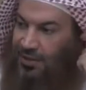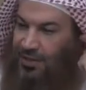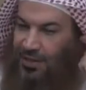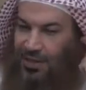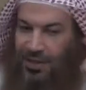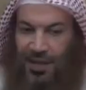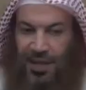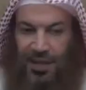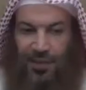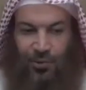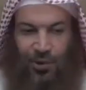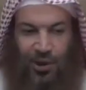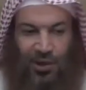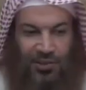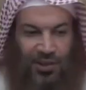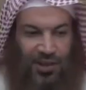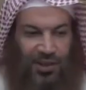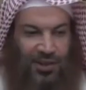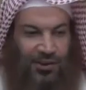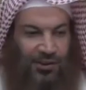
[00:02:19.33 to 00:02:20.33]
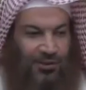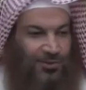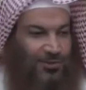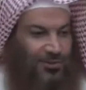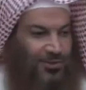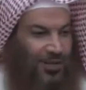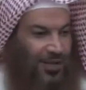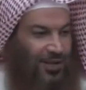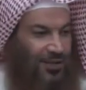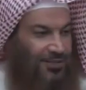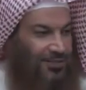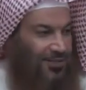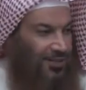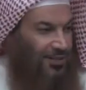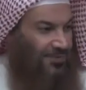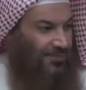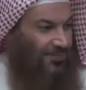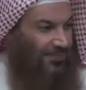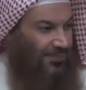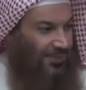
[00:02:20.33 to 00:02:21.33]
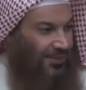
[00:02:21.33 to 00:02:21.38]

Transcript: لان هذا ورد عن الرسول صلى الله عليه وسلم